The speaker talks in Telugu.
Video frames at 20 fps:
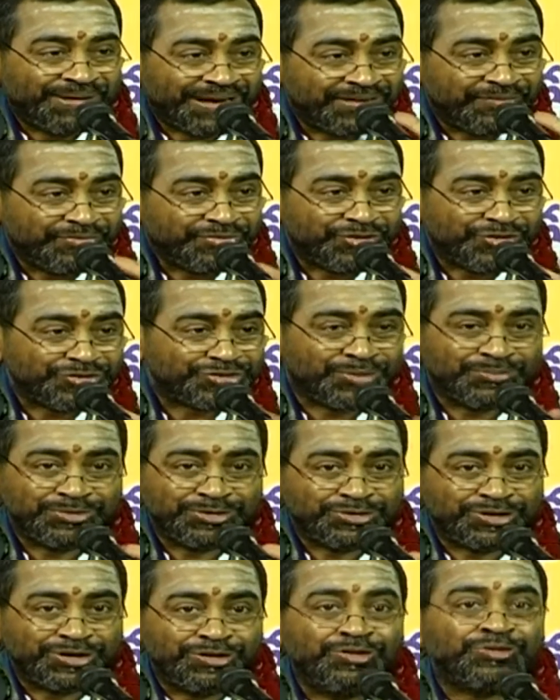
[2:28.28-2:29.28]
భయంతో
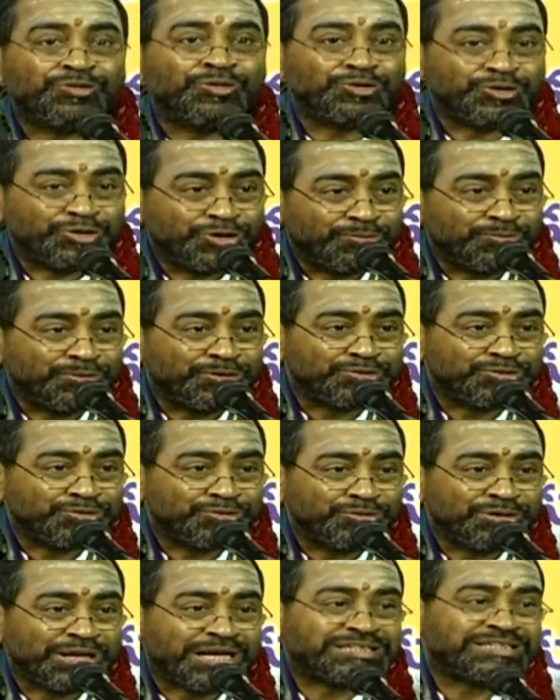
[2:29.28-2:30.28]
సముద్రంలో కొట్టుకుపోతూ
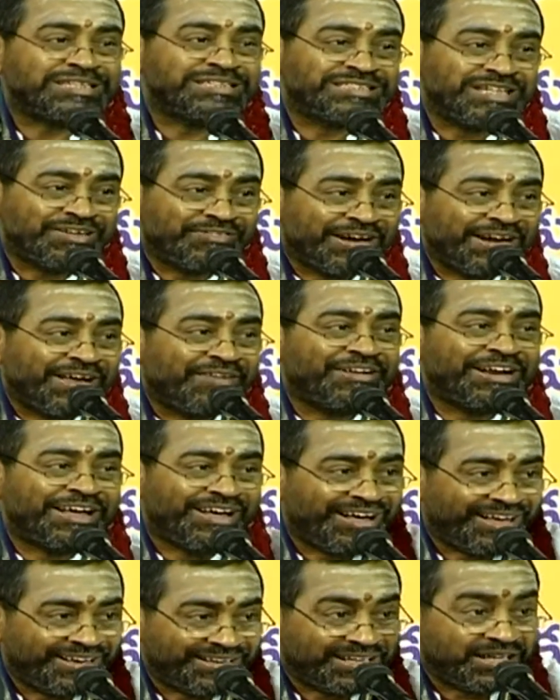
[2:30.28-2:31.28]
రక్షించేవాడు
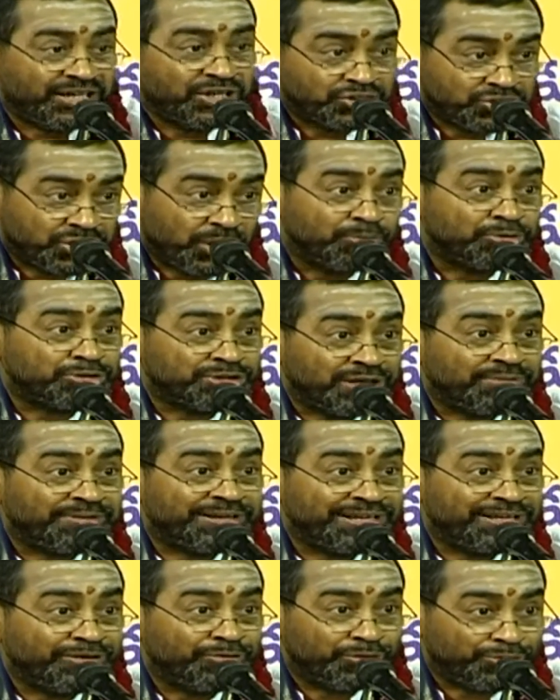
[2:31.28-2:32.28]
ఎవడా అని సముద్రం
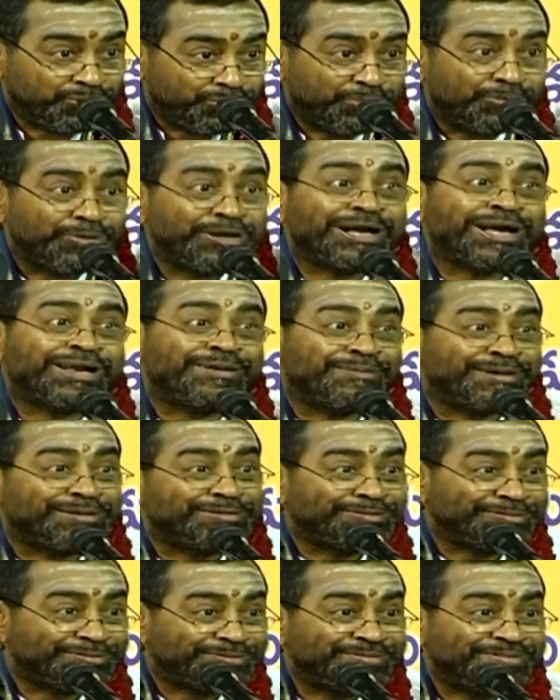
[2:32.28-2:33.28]
అండి ఒడ్డు కూడా
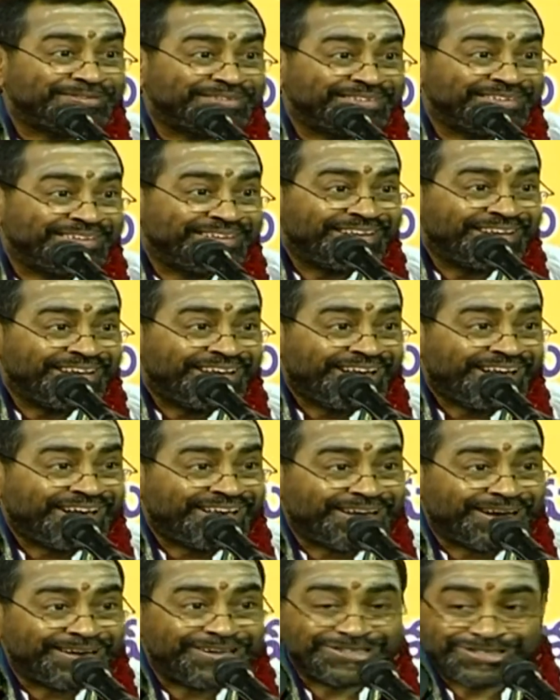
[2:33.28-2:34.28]
కనబడదు
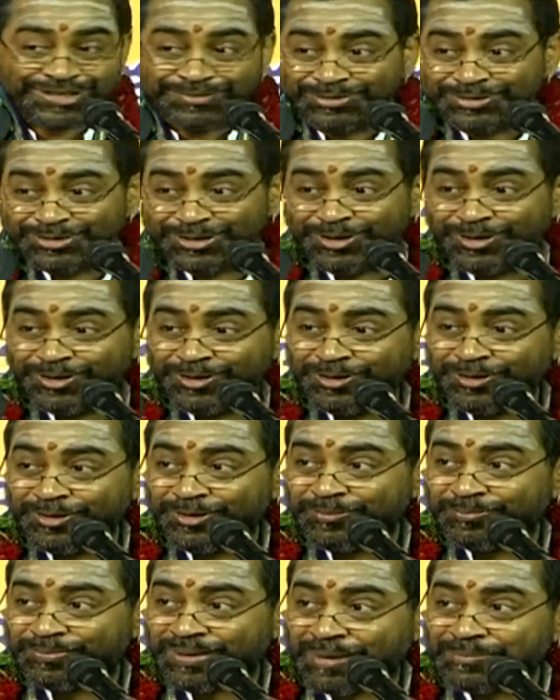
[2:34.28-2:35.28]
అలాంటి సముద్రంలో
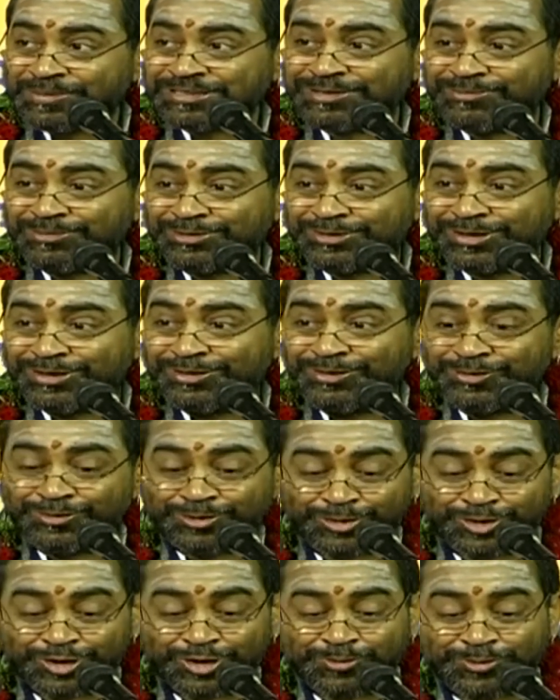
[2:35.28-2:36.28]
పాప సముద్రంలో
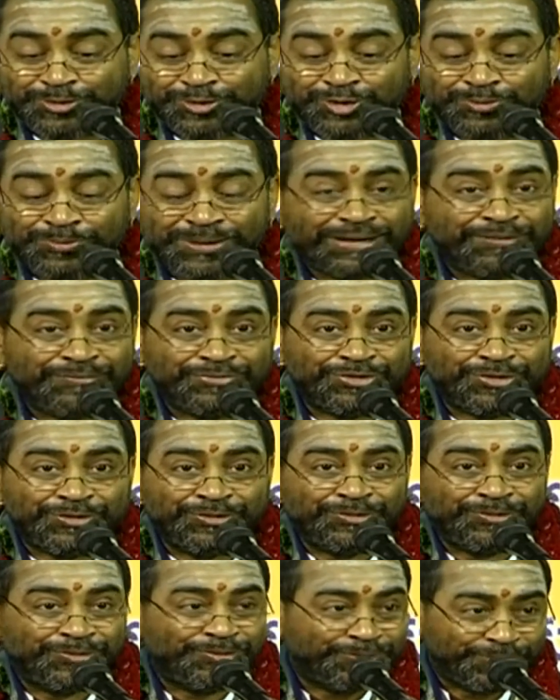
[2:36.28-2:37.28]
కొట్టుకుపోతూ భయంతో
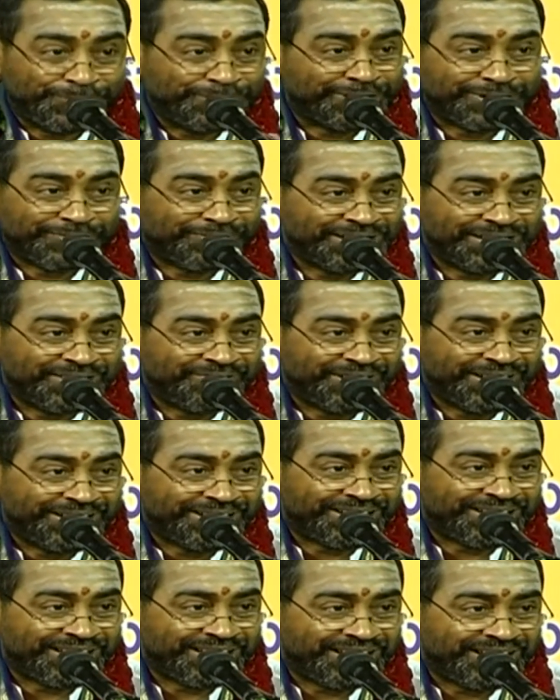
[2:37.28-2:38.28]
ఉన్నటువంటి
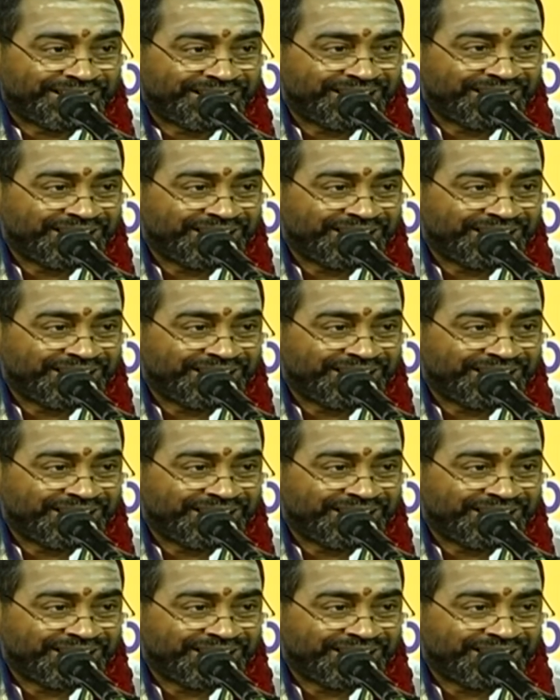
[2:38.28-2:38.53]
వాడికి